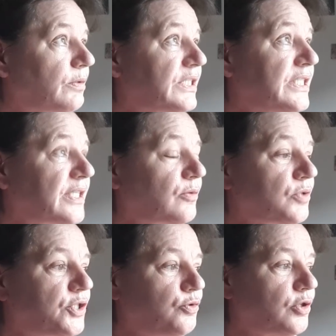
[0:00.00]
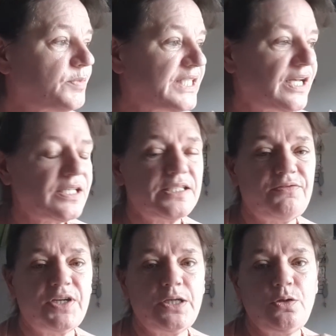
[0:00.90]
si ça continue comme ça,
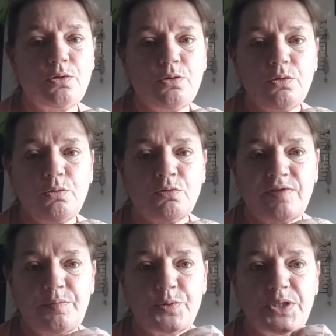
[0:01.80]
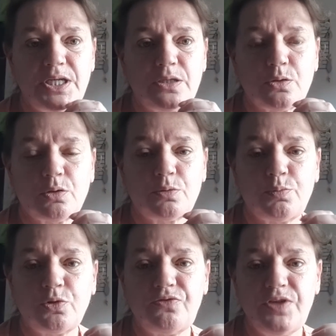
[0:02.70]
c'est vrai qu'on va peut-être
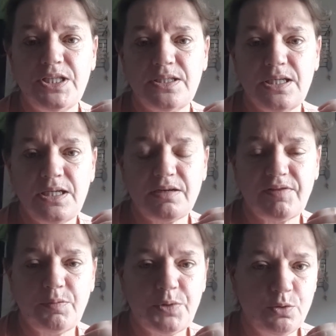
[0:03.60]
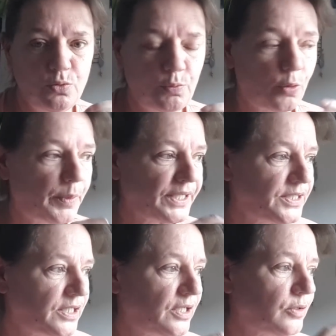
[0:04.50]
profiter avec Pilou pour
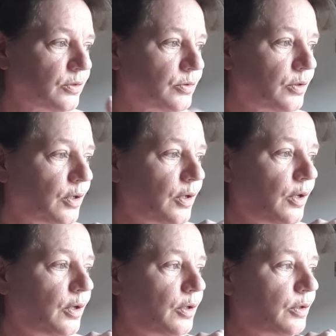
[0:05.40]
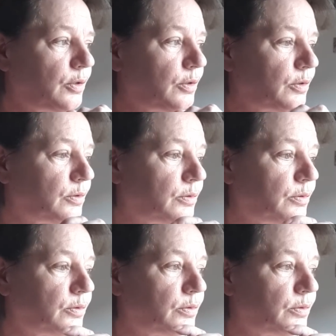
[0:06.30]
partir euh, euh,